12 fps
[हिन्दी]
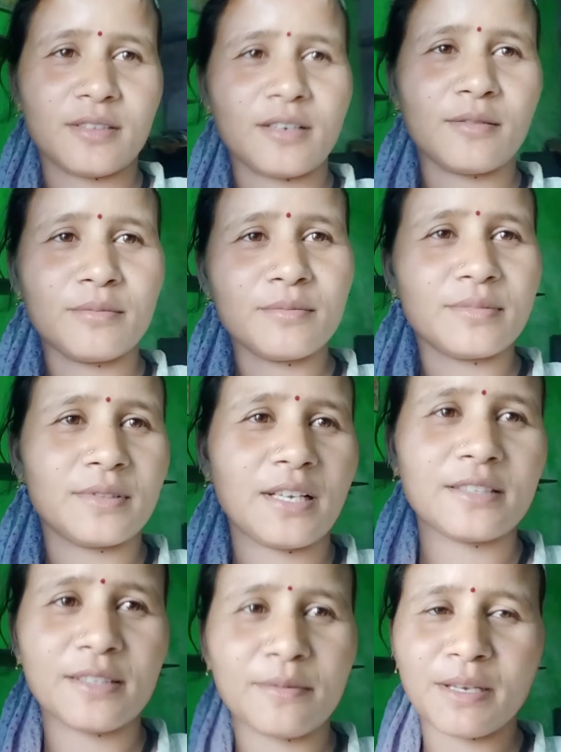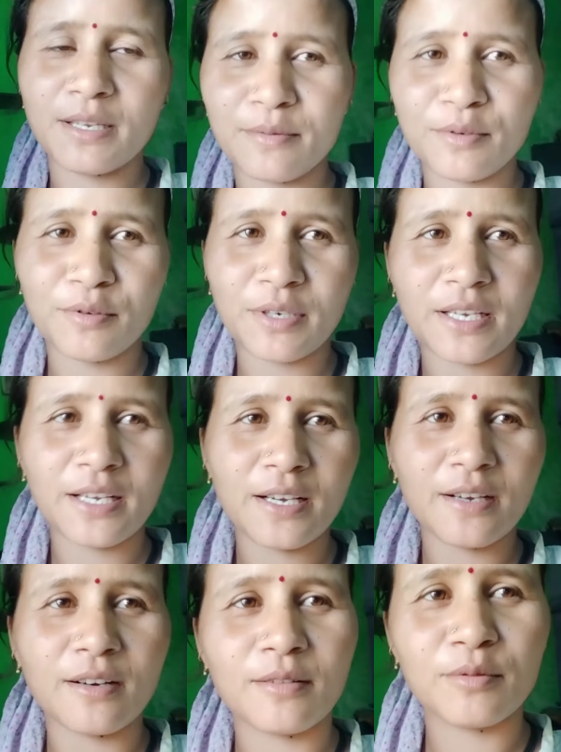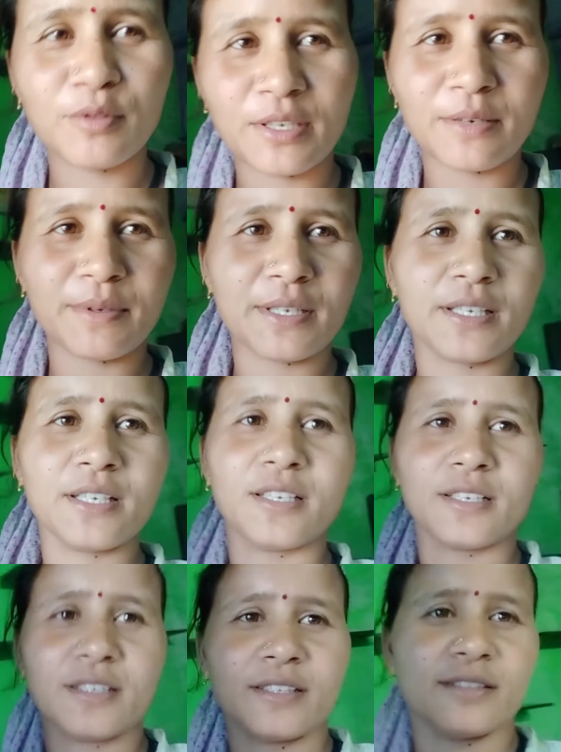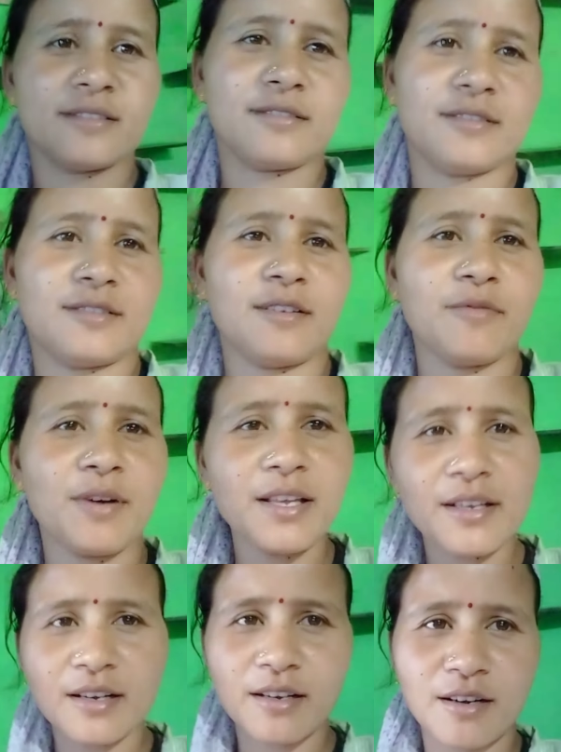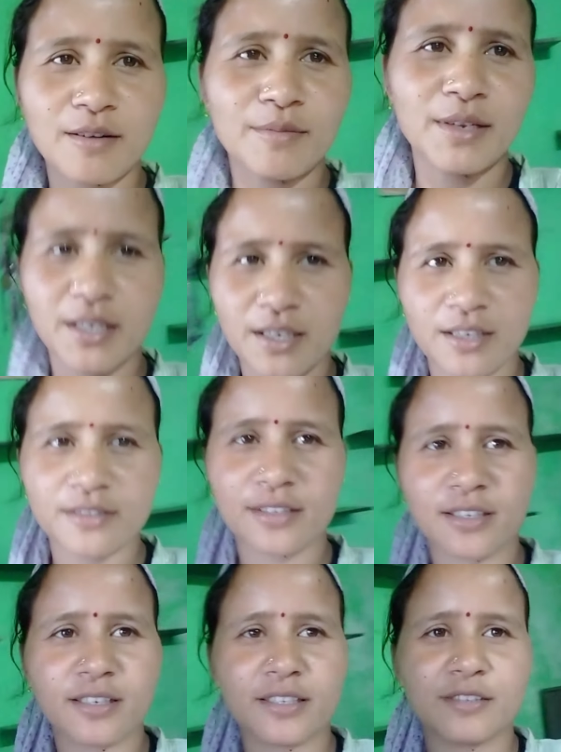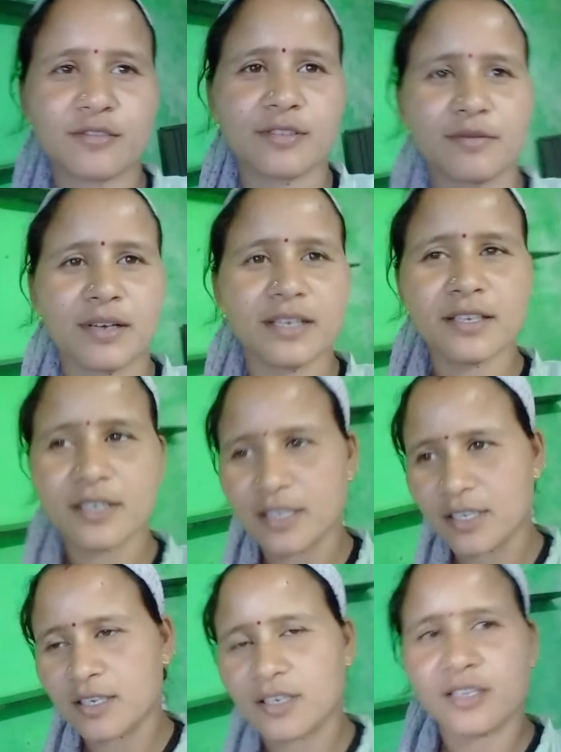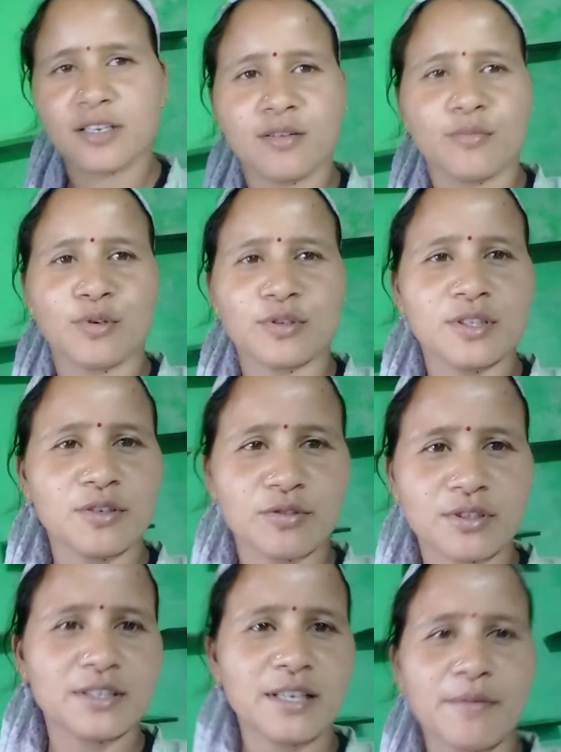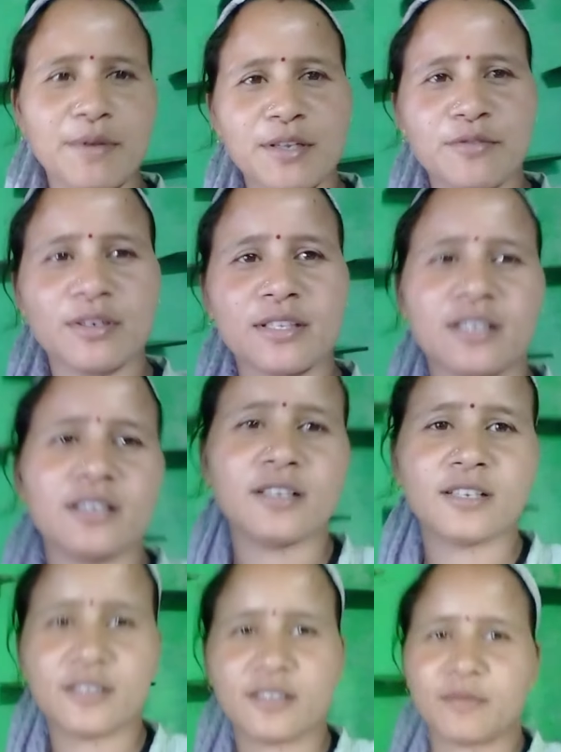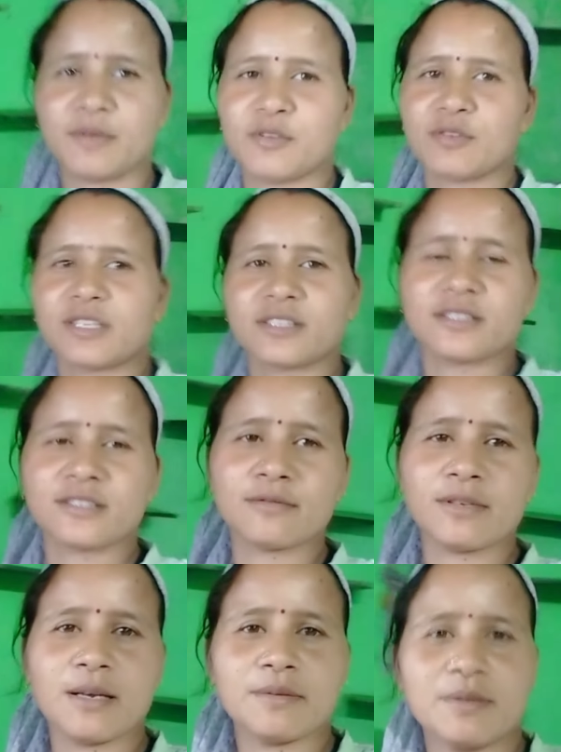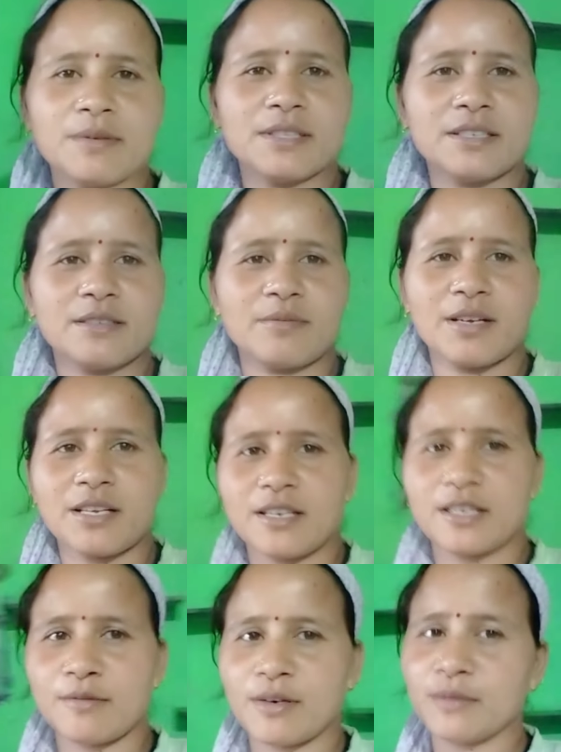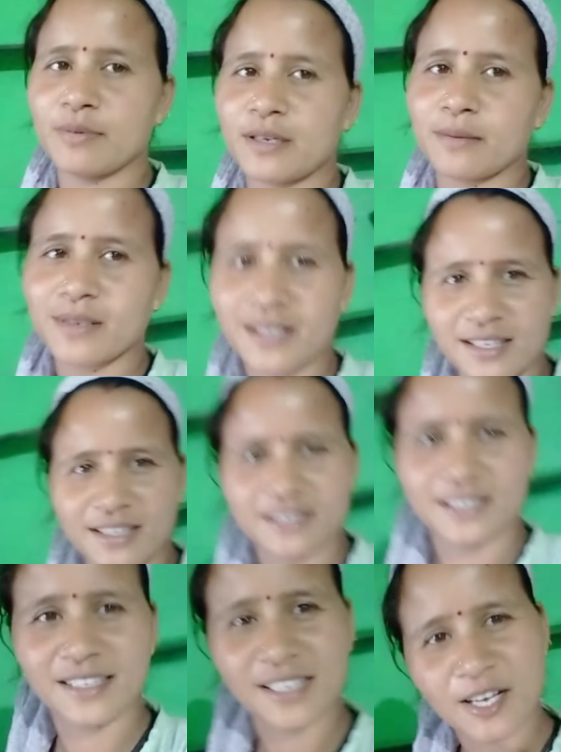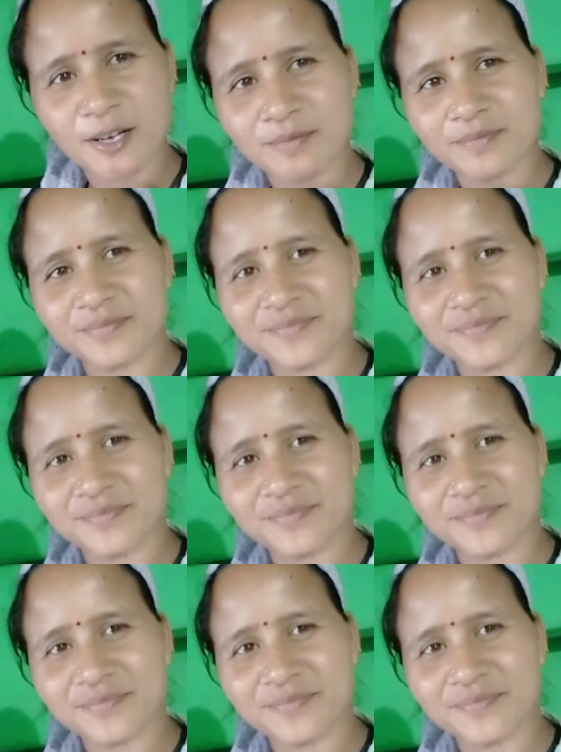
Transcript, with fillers: अब नाश्ता पानी भी हो गया है अब हो रही है मेरे सफाई का काम मैंने आज कर लेती हूँ सफाई बहुत दिनों से टाइम ही नहीं हुआ था तभी तो करते हैं सफाई आपसे मिलते हैं सफाई करने के बाद फटाफट कर लेते हैं काम